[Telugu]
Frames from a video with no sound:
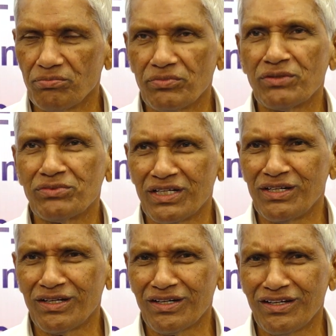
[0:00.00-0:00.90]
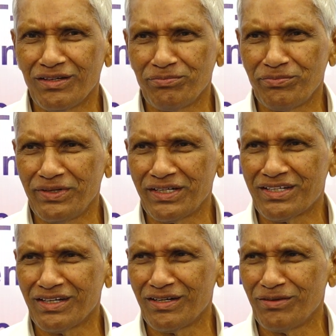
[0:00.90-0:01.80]
మనం జనరల్గా
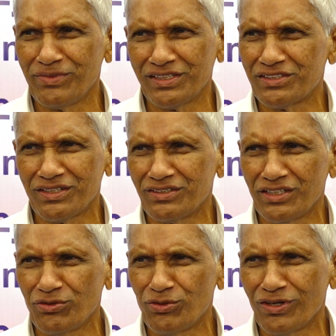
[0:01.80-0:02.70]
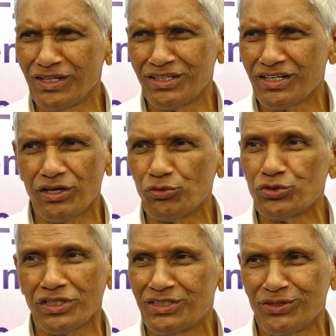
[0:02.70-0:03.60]
మెడికల్ మెడిసిన్ చదివిన వాళ్ళందరికీ
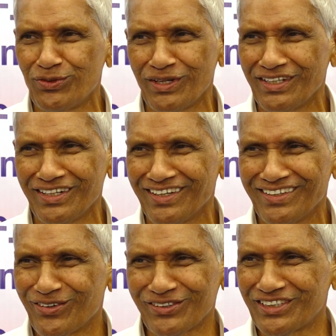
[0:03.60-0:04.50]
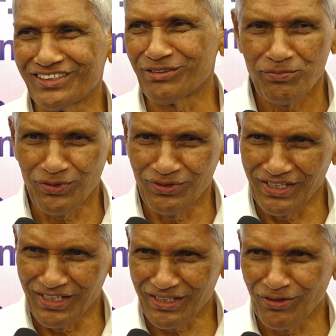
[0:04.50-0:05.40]
ఔసర్జన్ ఉండేది ఒక సిక్స్ ఇప్పుడు
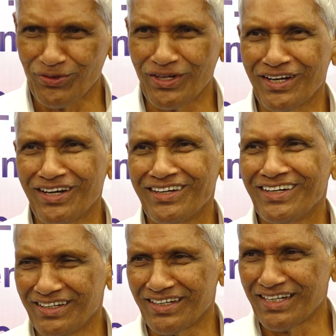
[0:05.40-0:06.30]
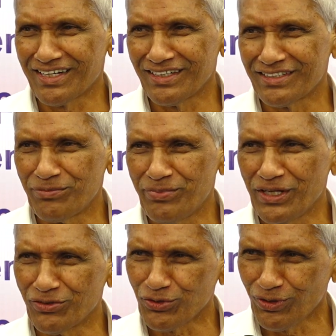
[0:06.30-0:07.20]
దీంట్లో కూడా అగ్రికల్చర్
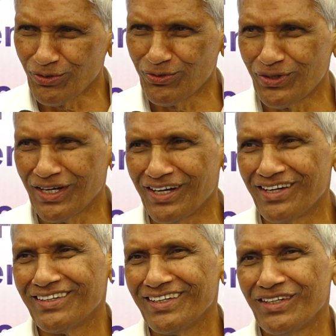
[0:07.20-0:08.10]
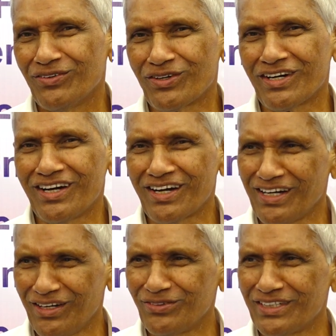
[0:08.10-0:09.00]
బిఎస్ఓలో కూడా ఒక ఆరు
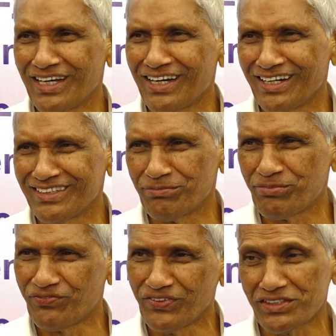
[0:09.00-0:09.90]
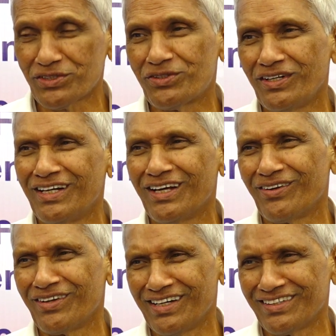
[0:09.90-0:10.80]
నెలలు చేయాలని చెప్పి ఫస్ట్
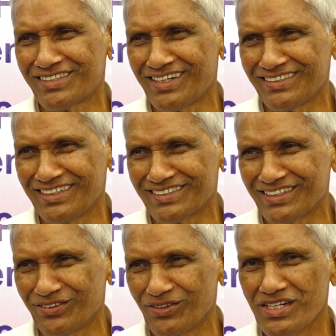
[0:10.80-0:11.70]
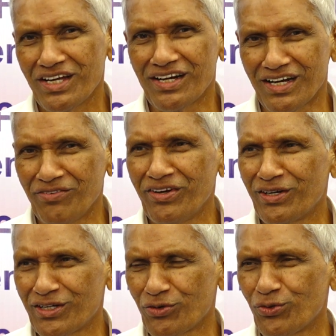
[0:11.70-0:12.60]
ఇండియాలో ఈయన స్టార్ట్ చేసిండు రావే
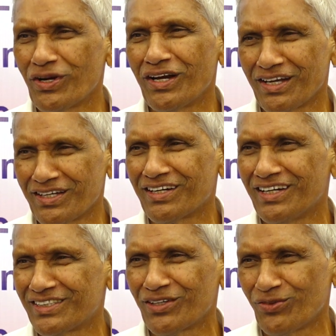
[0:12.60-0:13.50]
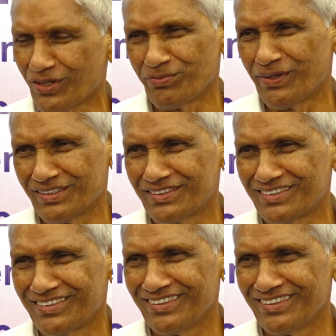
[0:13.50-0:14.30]
అంటారు రూరల్ అగ్రికల్చర్ వర్క్మెన్స్